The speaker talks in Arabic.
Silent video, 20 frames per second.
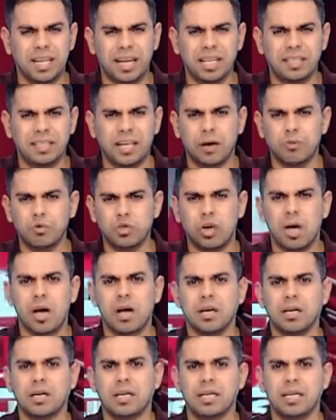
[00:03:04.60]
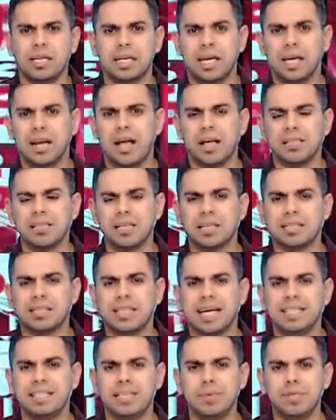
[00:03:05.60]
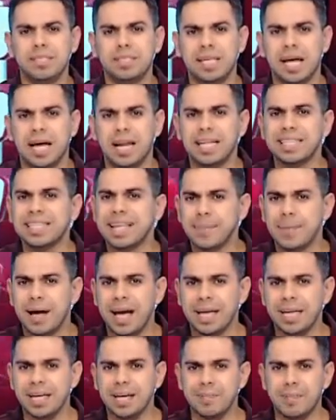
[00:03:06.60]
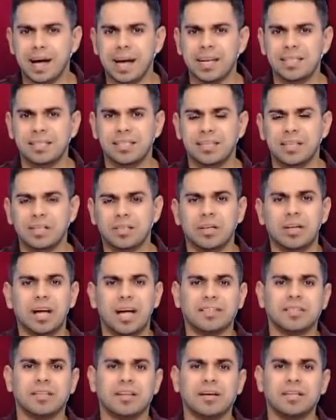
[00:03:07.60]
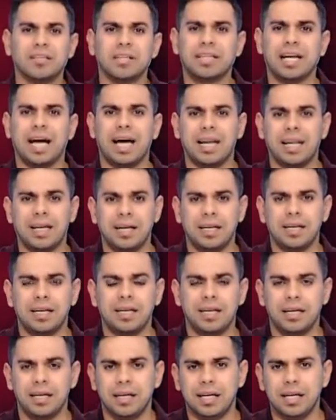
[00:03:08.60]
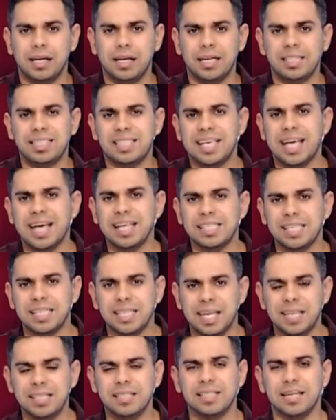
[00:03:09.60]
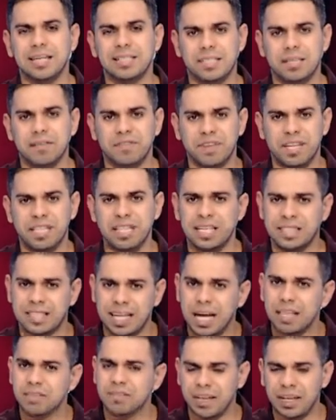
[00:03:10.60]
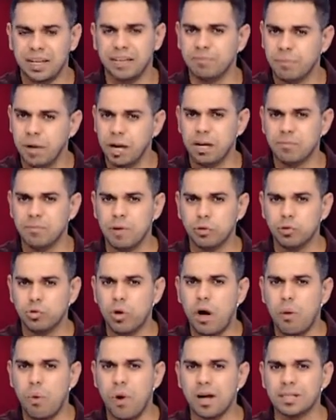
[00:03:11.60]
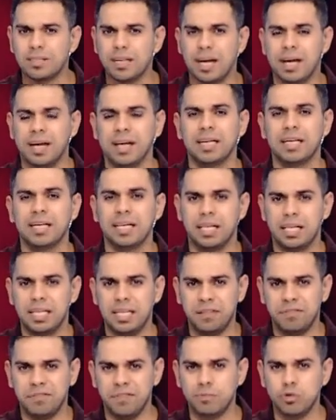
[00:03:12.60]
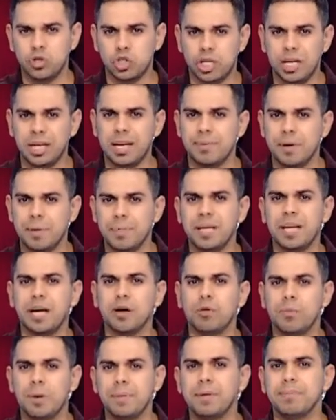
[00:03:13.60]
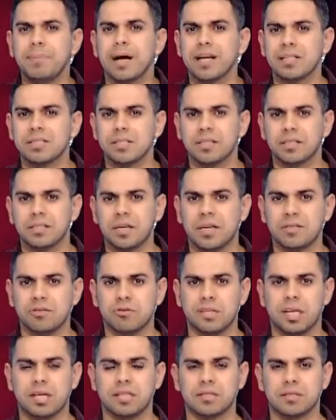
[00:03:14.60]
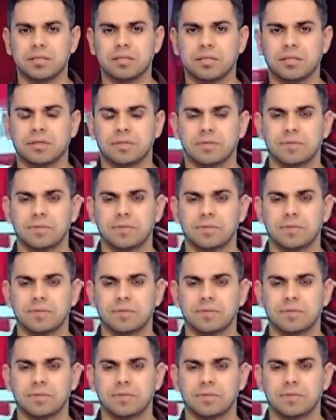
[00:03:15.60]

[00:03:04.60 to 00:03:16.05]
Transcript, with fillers: ثلاثه او شهر كان حصل تقديم استقالات جماعيه لمجلس الاداره اعتراضا على آه، سياسه عز حسين في نادي الاتحاد فالموضوع واضح ان في مشكله ما بينك وما بين مجلس الاداره يا استاذ عز